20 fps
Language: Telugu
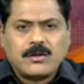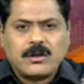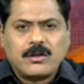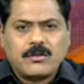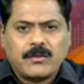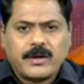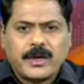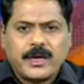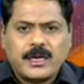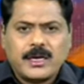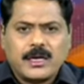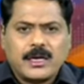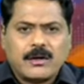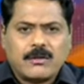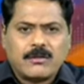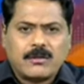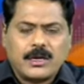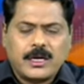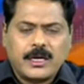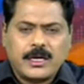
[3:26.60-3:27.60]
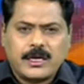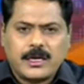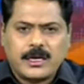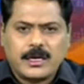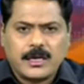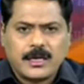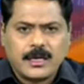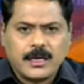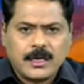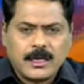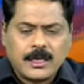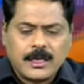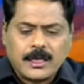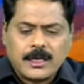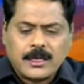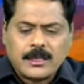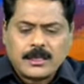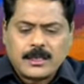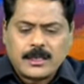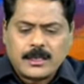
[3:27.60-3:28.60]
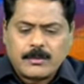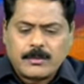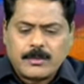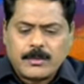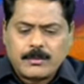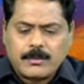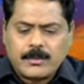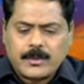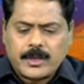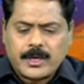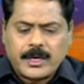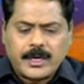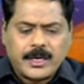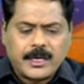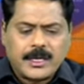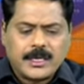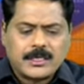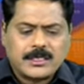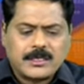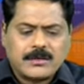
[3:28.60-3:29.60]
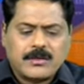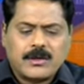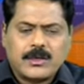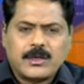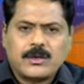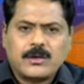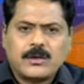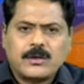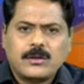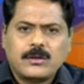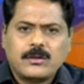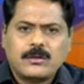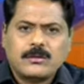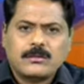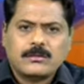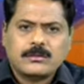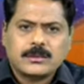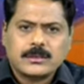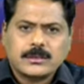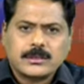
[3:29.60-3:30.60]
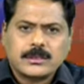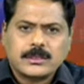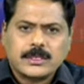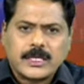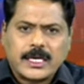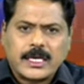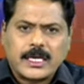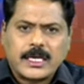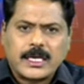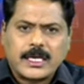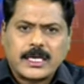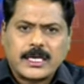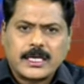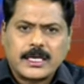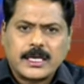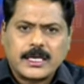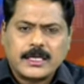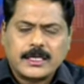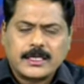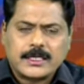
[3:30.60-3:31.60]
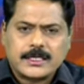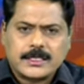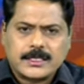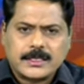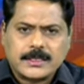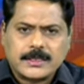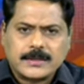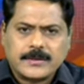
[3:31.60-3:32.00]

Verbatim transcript: ఉండే ఫ్లైట్లు కాకుండా ఇట్లా రెంట్కి ఇచ్చే వాటిలో సెకండ్ హైయెస్ట్